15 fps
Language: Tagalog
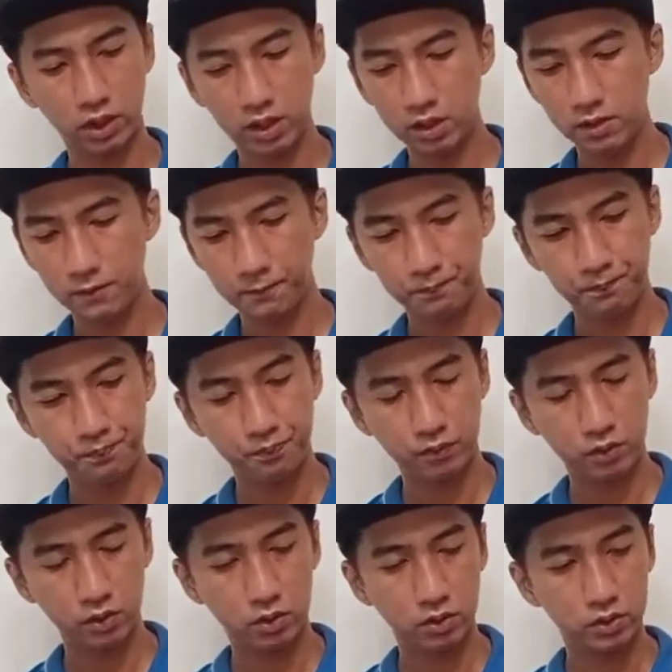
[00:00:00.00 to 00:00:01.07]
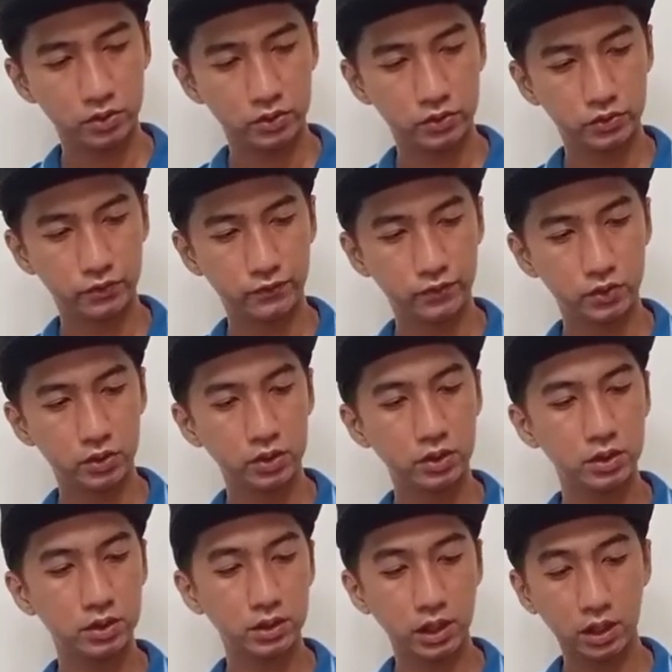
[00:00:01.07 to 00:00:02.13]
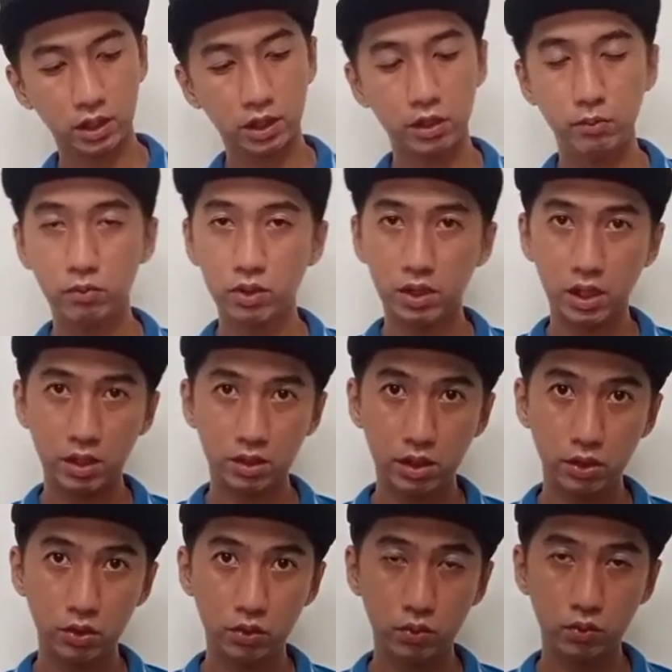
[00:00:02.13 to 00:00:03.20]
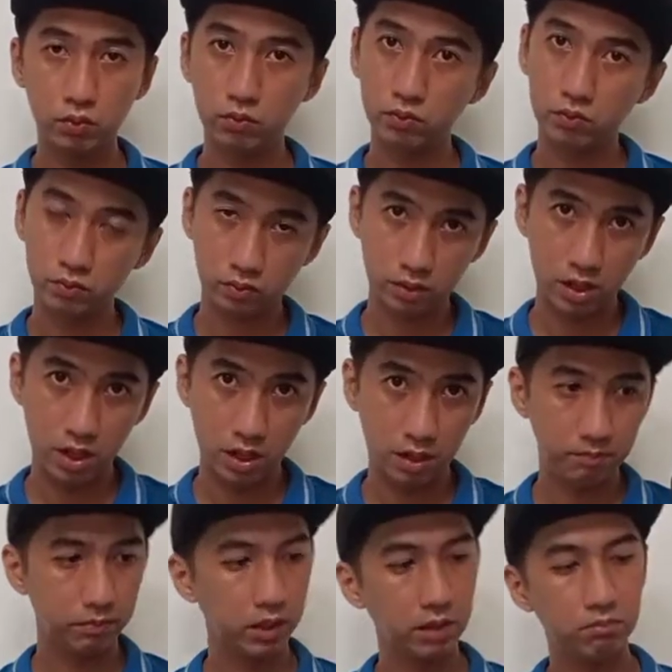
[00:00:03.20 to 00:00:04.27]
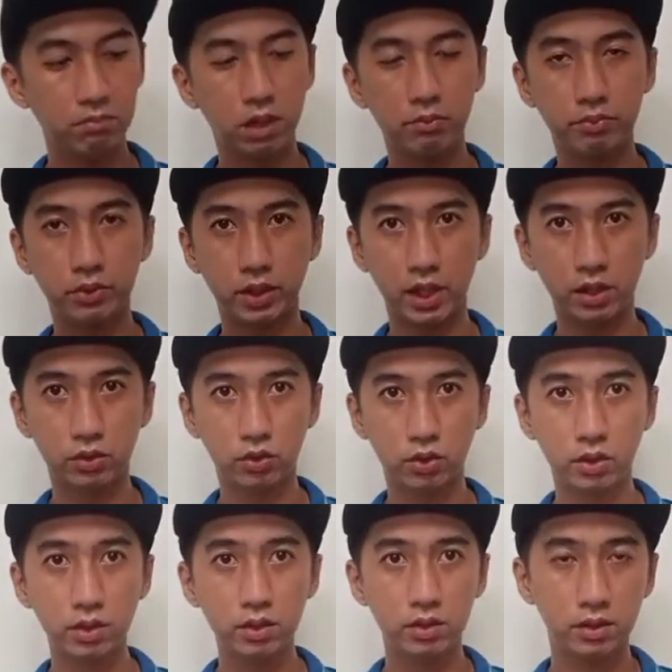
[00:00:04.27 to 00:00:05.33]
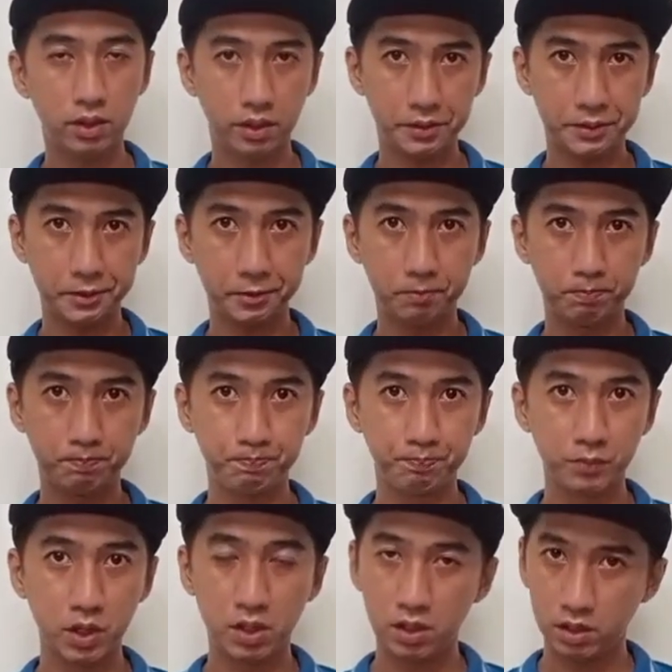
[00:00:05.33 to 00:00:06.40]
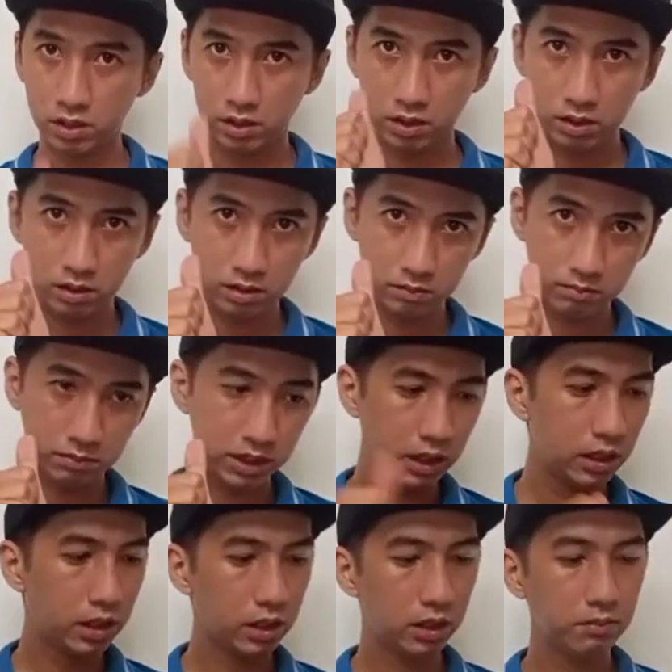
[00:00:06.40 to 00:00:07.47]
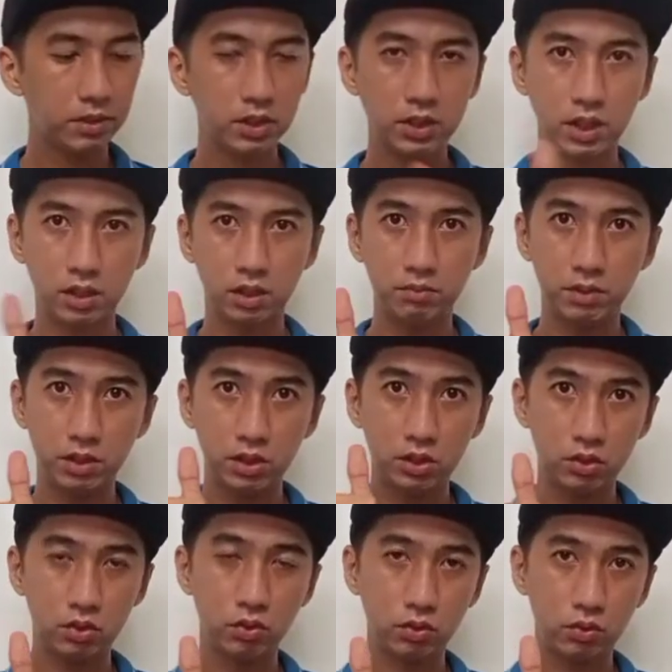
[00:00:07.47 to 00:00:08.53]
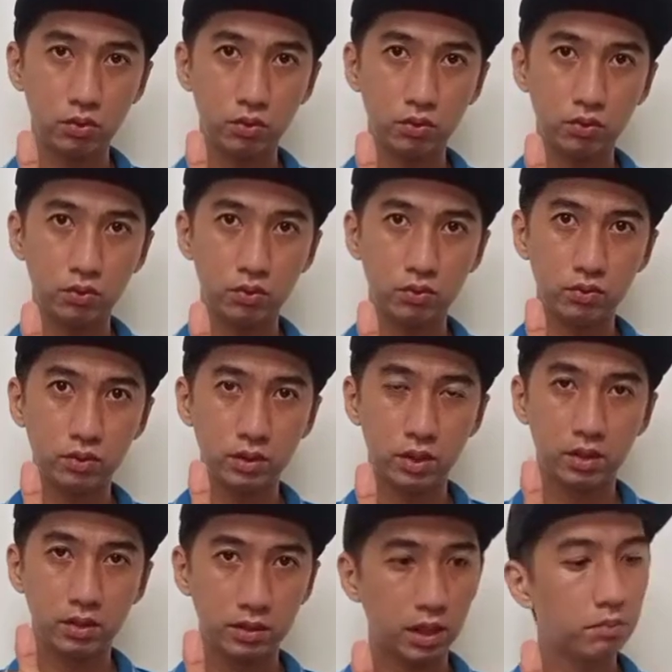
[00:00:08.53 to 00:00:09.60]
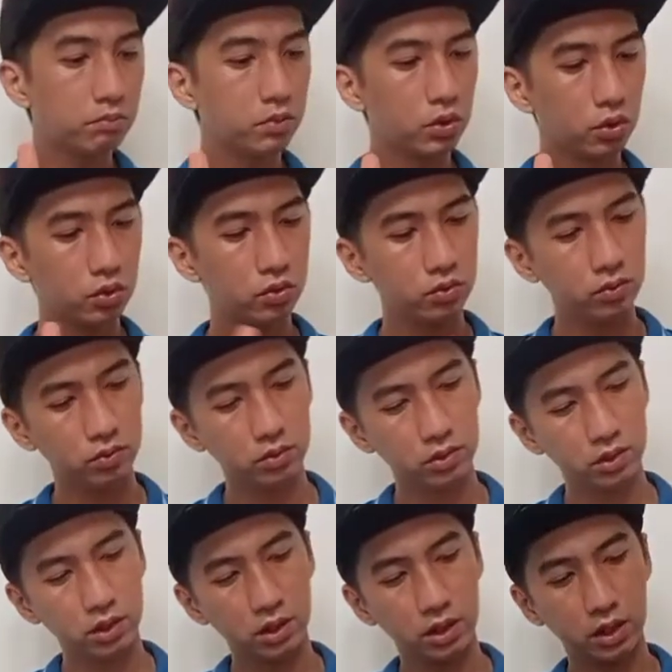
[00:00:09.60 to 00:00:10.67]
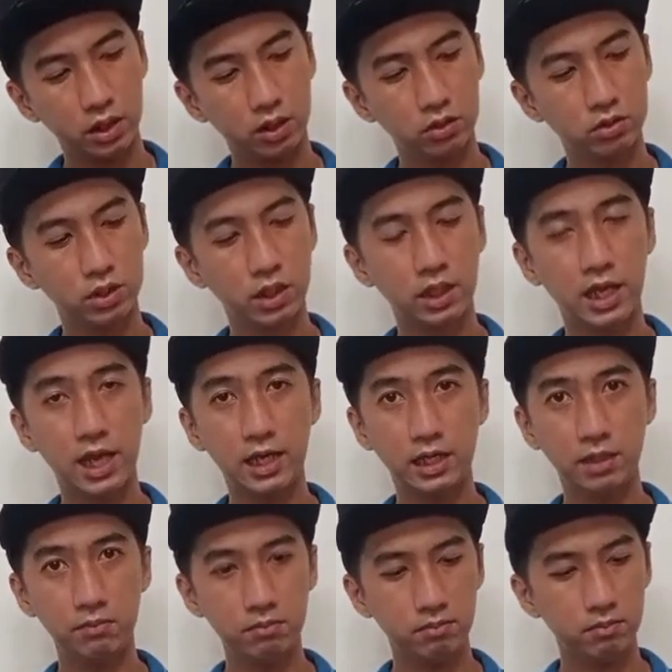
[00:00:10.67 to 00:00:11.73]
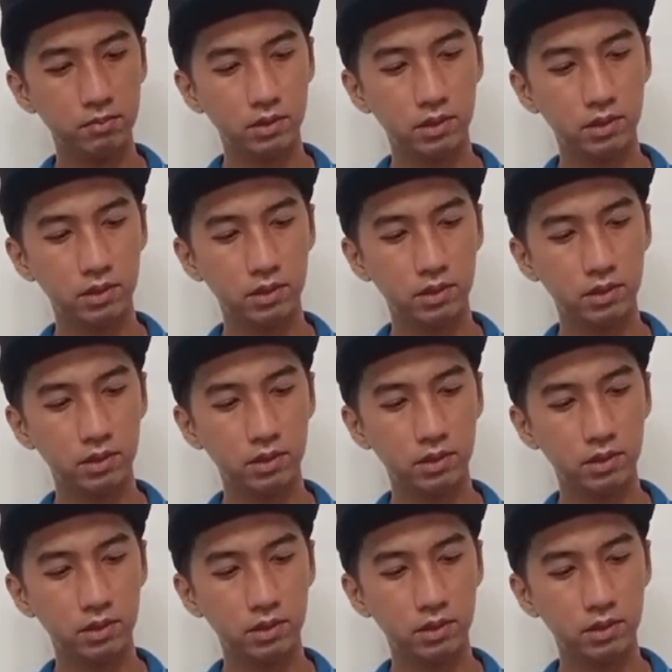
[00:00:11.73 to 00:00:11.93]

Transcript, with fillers: Okay? So first, tanggalin muna natin yung um, game ball protector. Um, madali lang naman siya. Gamitin nyo itong thumb nyo. Lagay nyo sa ilalim.